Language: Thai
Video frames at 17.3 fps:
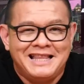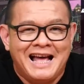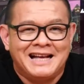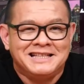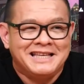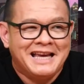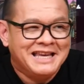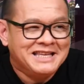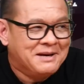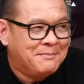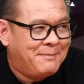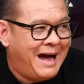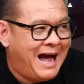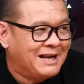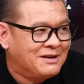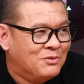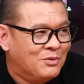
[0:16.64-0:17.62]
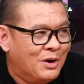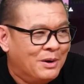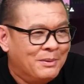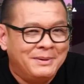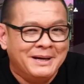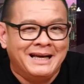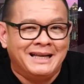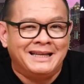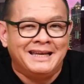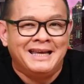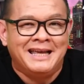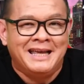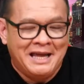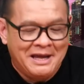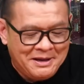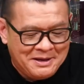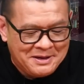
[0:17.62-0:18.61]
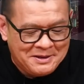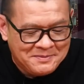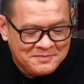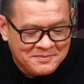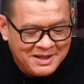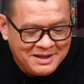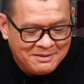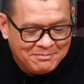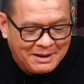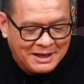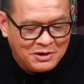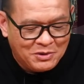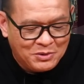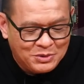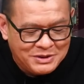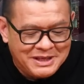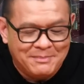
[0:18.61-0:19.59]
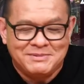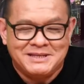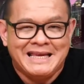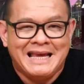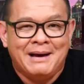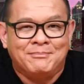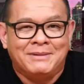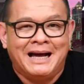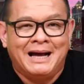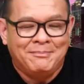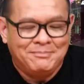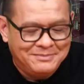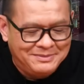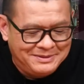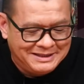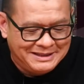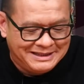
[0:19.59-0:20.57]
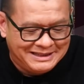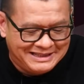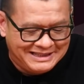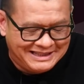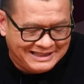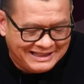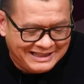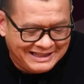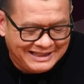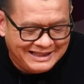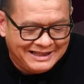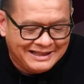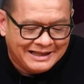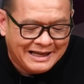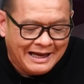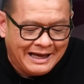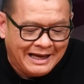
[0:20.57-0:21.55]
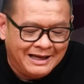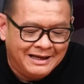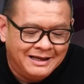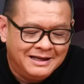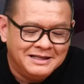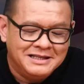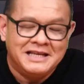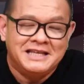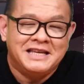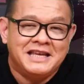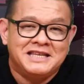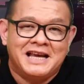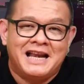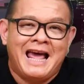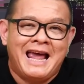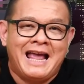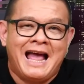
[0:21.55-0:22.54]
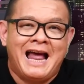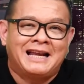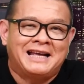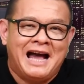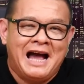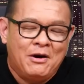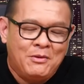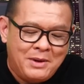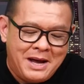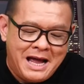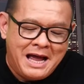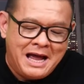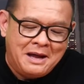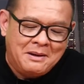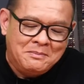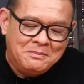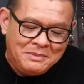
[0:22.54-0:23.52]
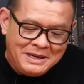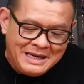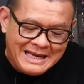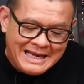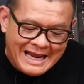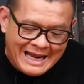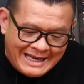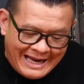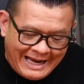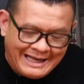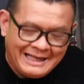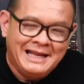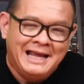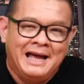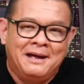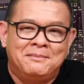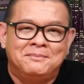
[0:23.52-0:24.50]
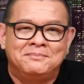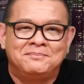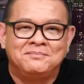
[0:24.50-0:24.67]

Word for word: ตั้งใจจะพาดหัวเพื่อที่ให้มันดูเสี้ยมๆนะครับ นะจริงๆจะรายงานข่าวว่า MediaTek เนี่ย